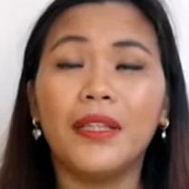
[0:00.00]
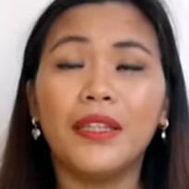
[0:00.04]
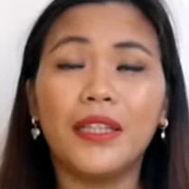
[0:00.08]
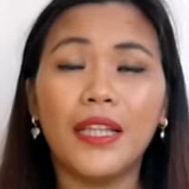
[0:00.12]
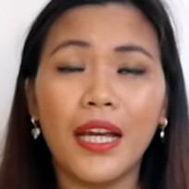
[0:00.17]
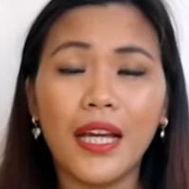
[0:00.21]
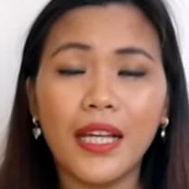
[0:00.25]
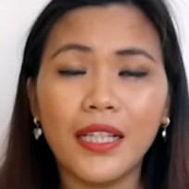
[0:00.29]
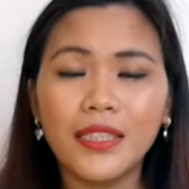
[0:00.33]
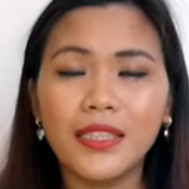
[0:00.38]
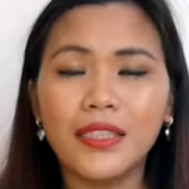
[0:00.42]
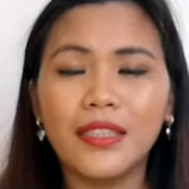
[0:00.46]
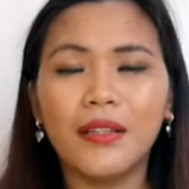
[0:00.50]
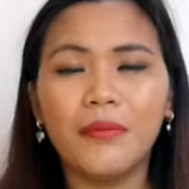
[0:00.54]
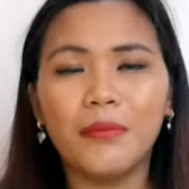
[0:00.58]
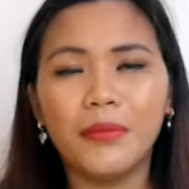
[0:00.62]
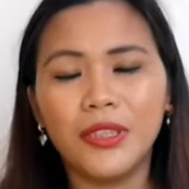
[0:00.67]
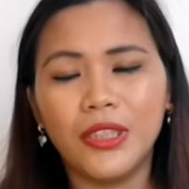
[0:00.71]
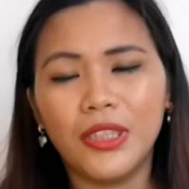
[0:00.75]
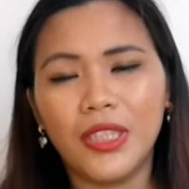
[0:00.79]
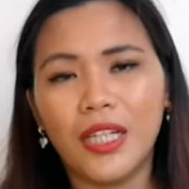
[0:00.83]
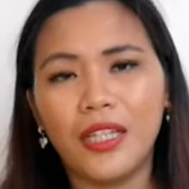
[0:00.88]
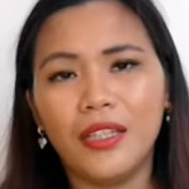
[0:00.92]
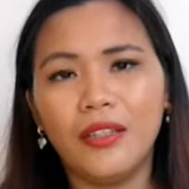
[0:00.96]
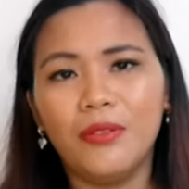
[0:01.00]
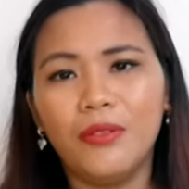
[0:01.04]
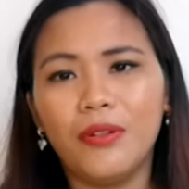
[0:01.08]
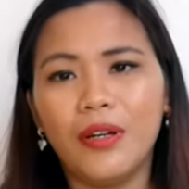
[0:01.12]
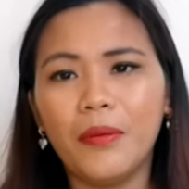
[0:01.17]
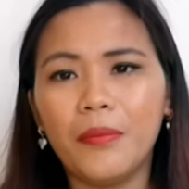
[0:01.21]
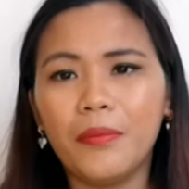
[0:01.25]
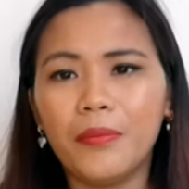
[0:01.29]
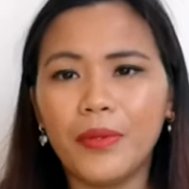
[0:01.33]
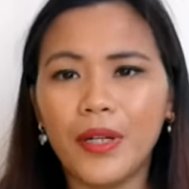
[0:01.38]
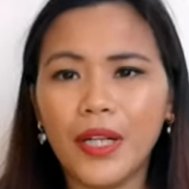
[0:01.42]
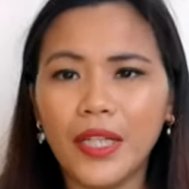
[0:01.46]
Mataas na masyado
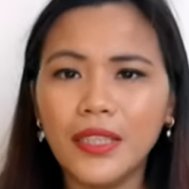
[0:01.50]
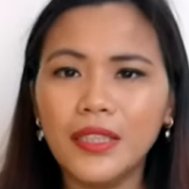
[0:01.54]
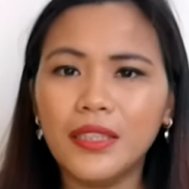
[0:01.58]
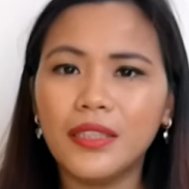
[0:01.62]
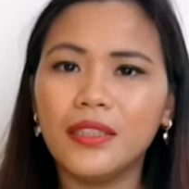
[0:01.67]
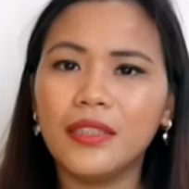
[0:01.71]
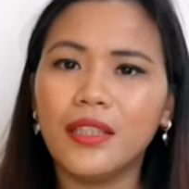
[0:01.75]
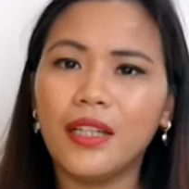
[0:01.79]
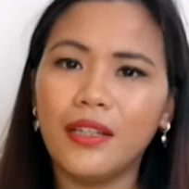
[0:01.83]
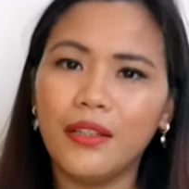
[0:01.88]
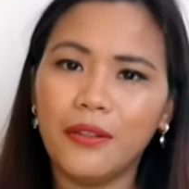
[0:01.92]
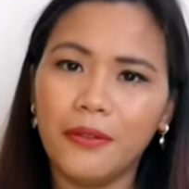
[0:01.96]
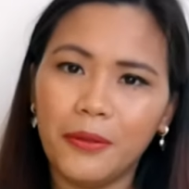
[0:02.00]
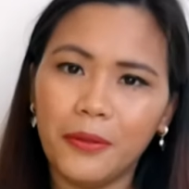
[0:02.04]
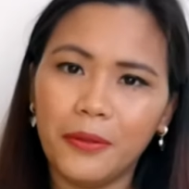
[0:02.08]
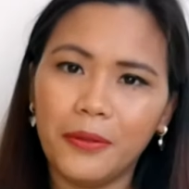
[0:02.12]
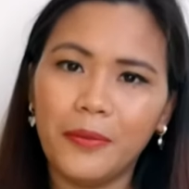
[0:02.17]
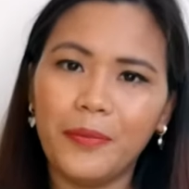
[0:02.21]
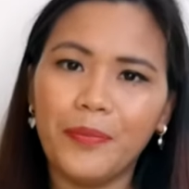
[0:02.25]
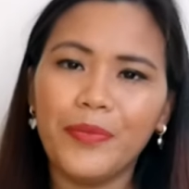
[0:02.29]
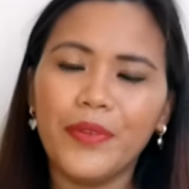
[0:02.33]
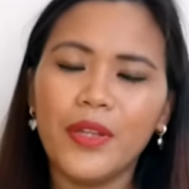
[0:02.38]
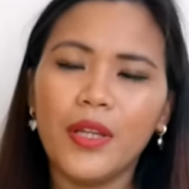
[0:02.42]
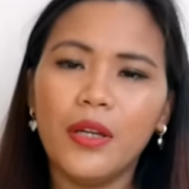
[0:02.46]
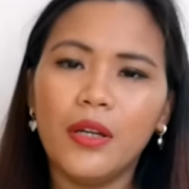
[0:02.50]
ang price ngayon.